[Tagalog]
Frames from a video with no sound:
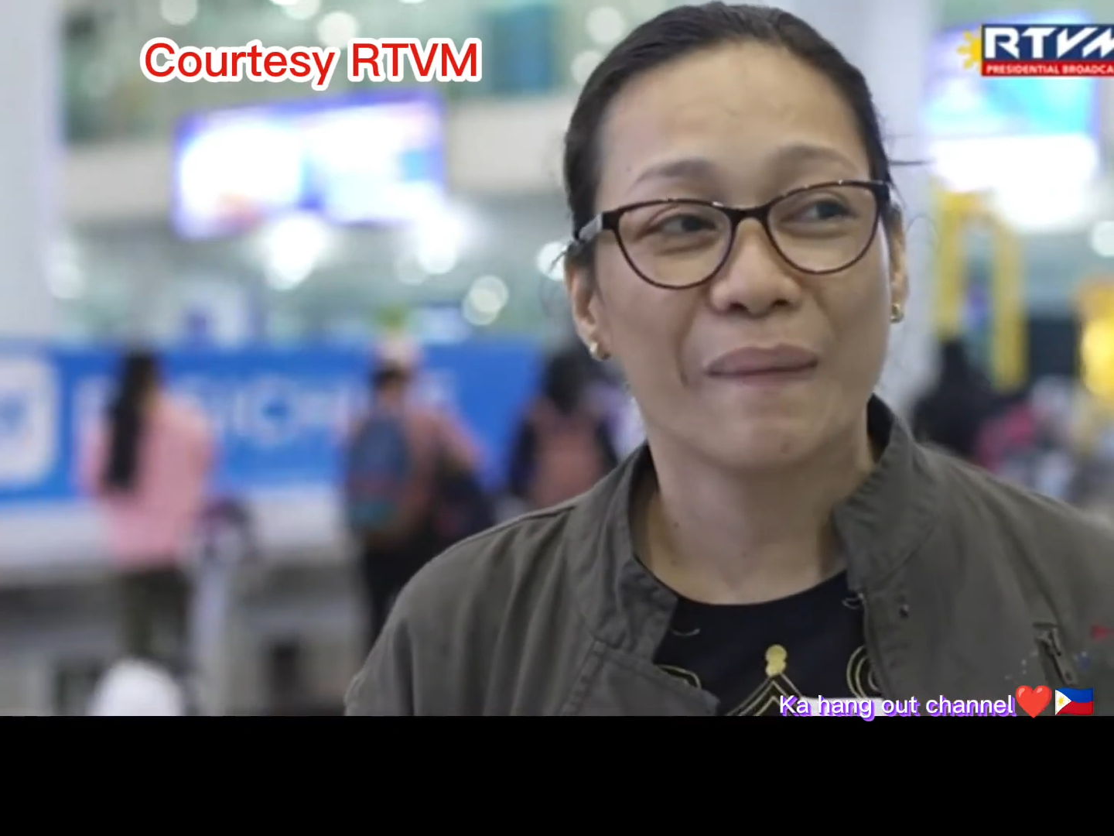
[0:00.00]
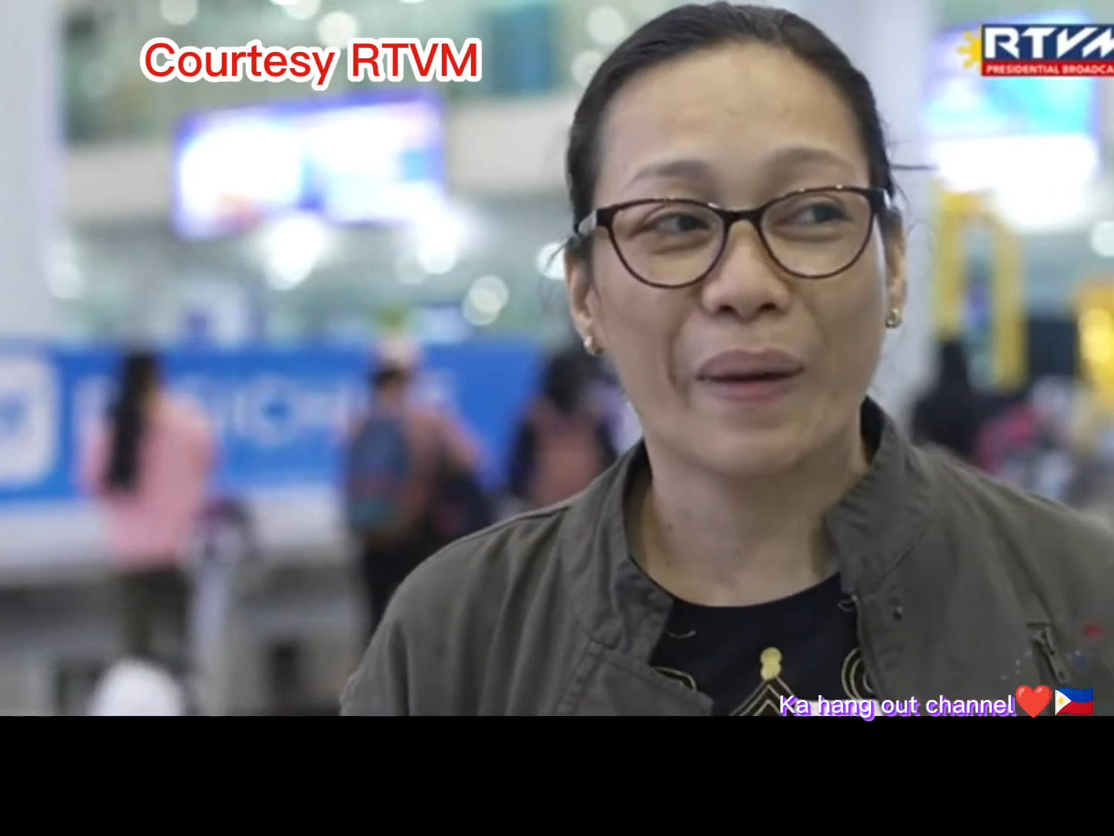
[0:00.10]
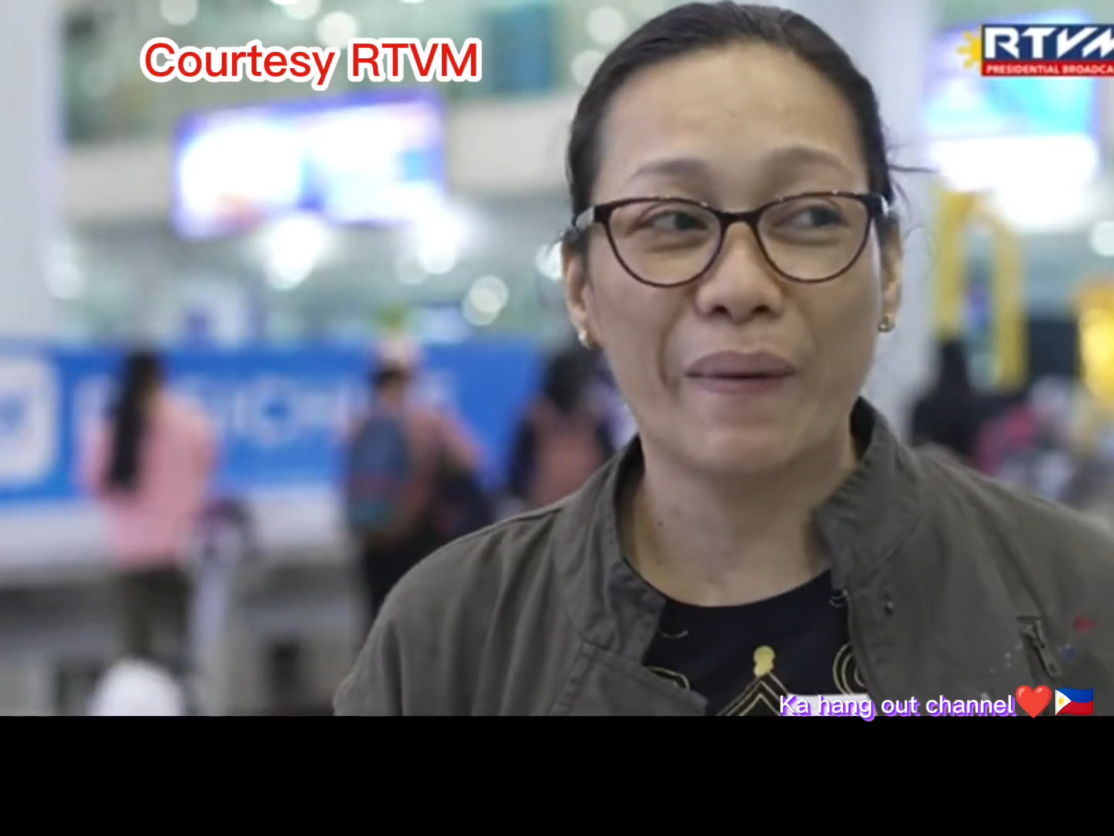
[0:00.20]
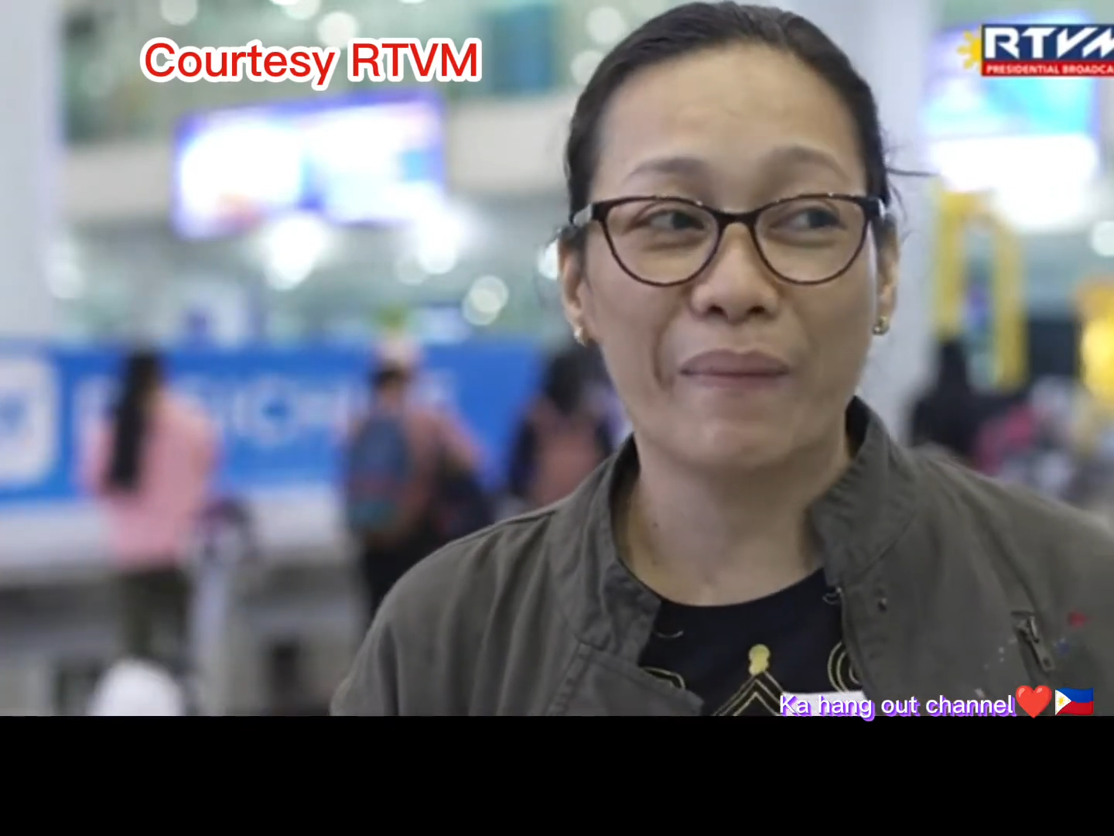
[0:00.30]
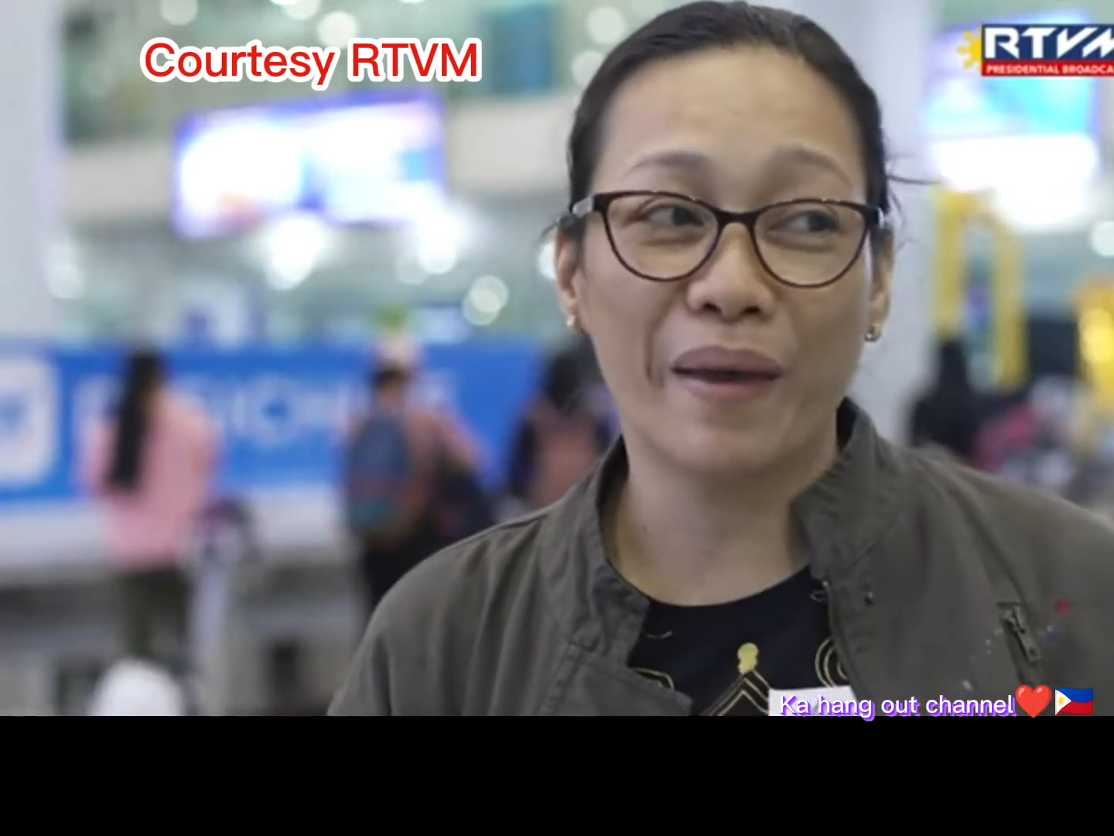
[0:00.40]

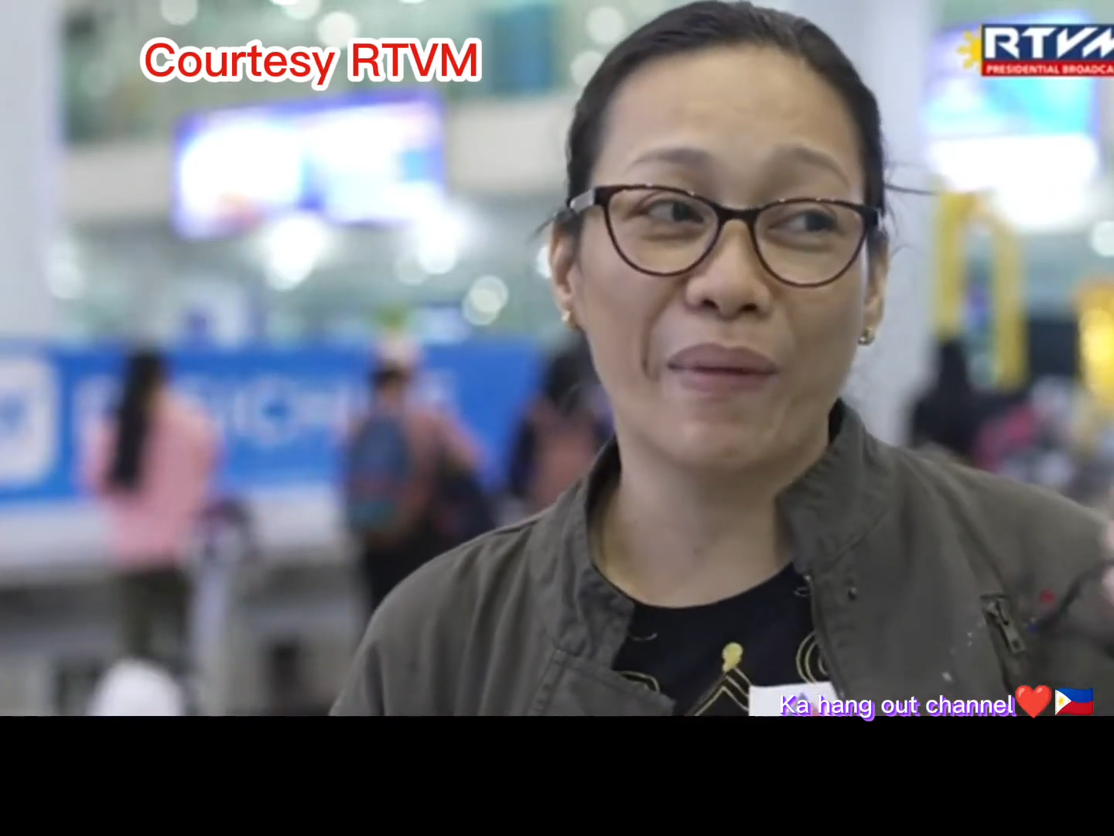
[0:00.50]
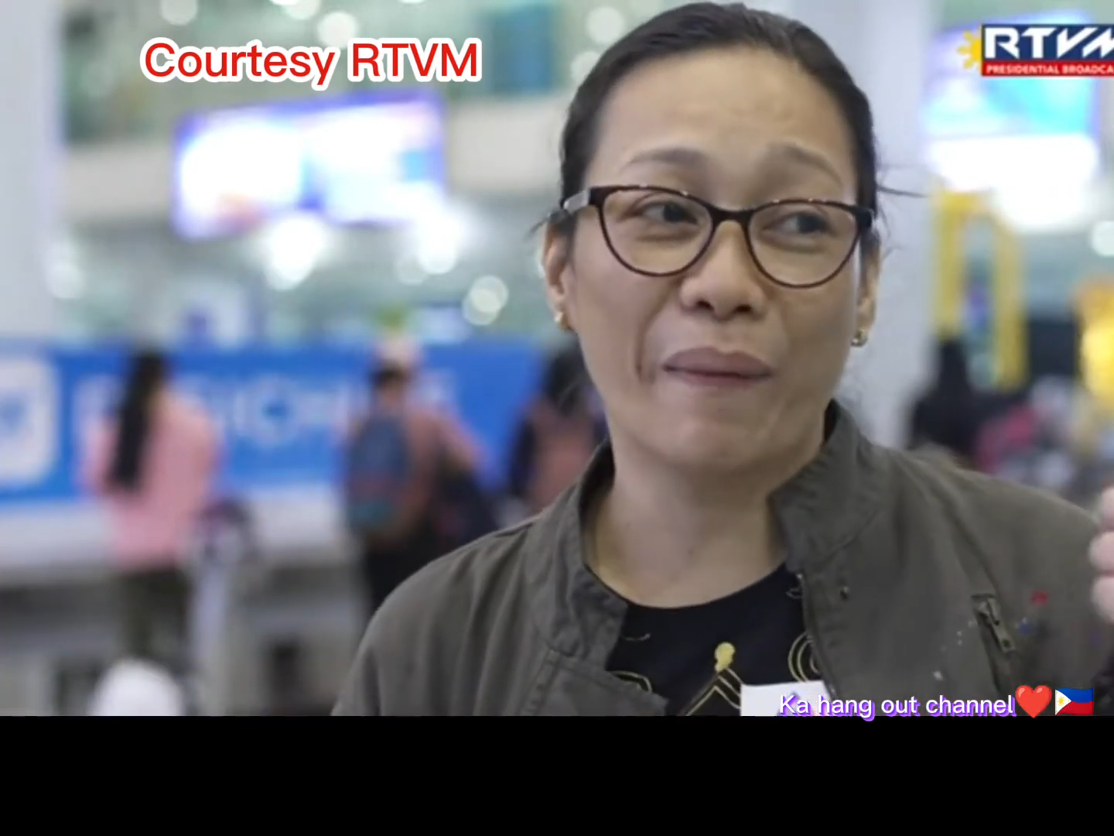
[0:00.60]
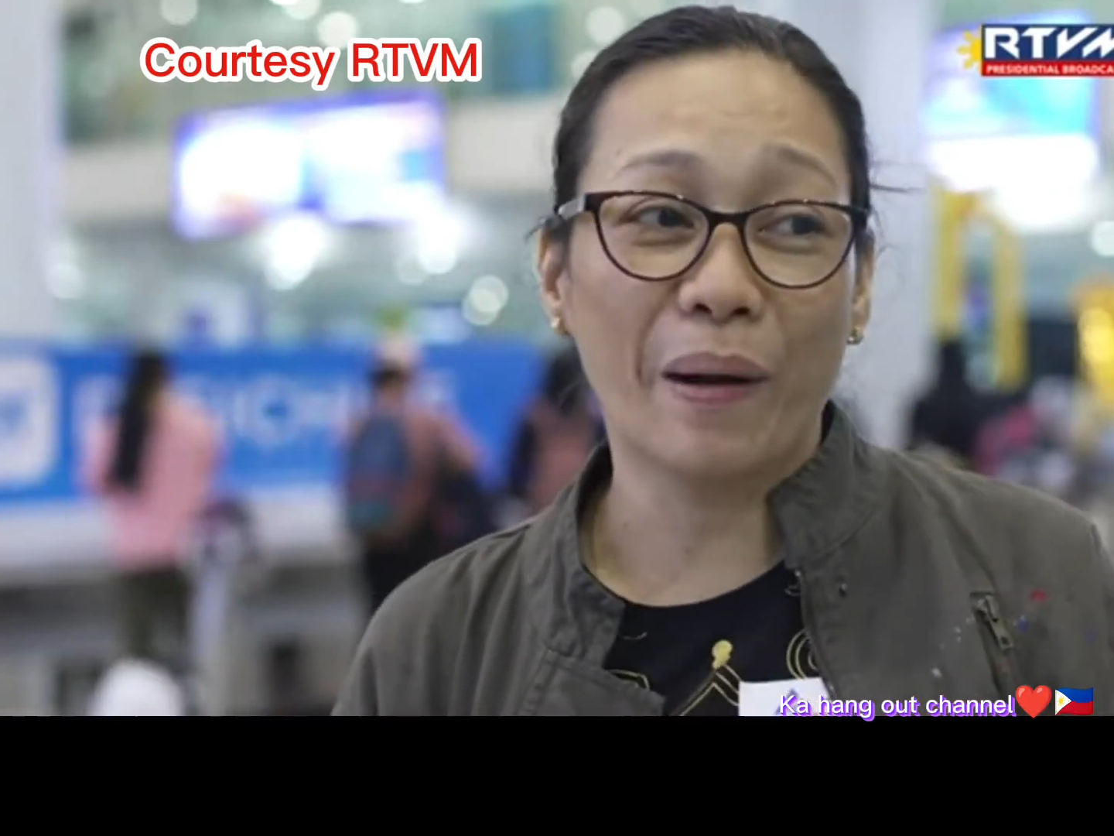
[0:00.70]
may, may mga,